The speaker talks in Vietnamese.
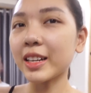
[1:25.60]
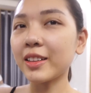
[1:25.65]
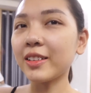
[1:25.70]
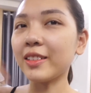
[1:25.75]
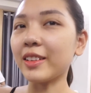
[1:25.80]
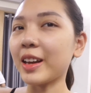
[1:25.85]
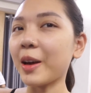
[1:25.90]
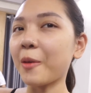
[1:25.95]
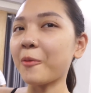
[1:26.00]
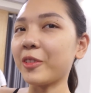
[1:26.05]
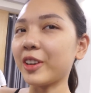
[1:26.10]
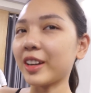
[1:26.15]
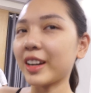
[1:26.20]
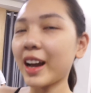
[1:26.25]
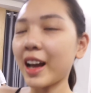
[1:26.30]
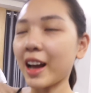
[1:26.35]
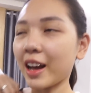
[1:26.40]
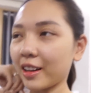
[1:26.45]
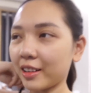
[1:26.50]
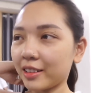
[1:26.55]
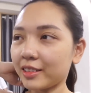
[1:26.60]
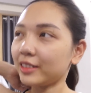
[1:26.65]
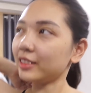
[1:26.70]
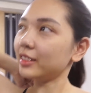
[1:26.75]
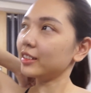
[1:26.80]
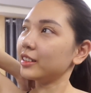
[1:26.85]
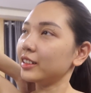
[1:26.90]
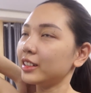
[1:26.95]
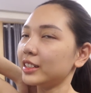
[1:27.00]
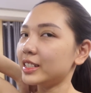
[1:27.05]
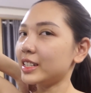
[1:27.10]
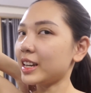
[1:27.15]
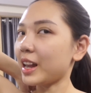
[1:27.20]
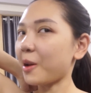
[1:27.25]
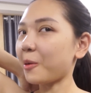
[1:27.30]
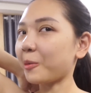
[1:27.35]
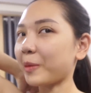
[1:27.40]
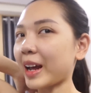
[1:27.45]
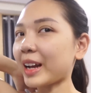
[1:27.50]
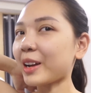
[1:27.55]
sẽ thử nghiệm với cả triệt
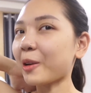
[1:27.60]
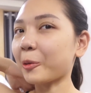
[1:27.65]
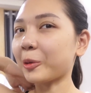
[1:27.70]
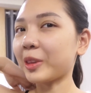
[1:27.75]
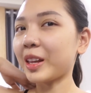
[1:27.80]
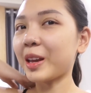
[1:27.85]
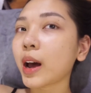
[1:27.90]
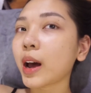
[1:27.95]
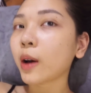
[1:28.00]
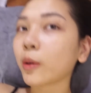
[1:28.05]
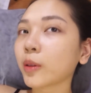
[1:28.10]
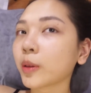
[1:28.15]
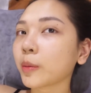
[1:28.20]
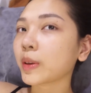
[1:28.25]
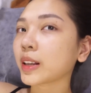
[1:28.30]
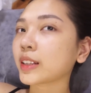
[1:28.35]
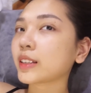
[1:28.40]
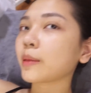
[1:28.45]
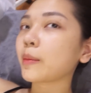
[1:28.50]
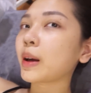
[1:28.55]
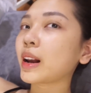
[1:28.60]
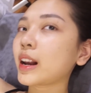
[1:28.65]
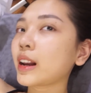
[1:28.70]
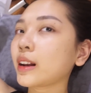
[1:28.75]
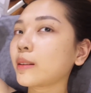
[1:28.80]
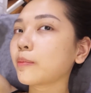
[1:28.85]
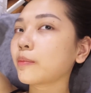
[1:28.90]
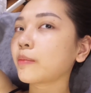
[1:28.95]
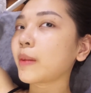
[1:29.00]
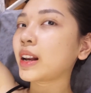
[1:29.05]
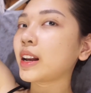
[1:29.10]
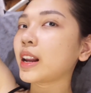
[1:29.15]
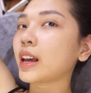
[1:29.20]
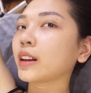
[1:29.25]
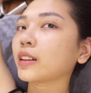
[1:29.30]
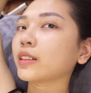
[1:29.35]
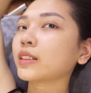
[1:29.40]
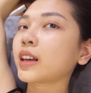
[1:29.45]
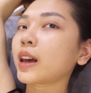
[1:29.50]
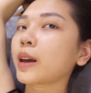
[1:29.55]
lông nách đầu Đau thì mình sẽ bắt
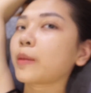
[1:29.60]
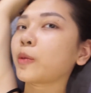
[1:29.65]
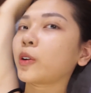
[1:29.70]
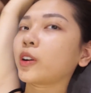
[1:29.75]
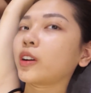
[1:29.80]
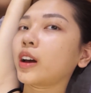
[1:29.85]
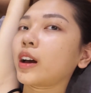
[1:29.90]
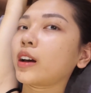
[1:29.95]
đèn xem mọi người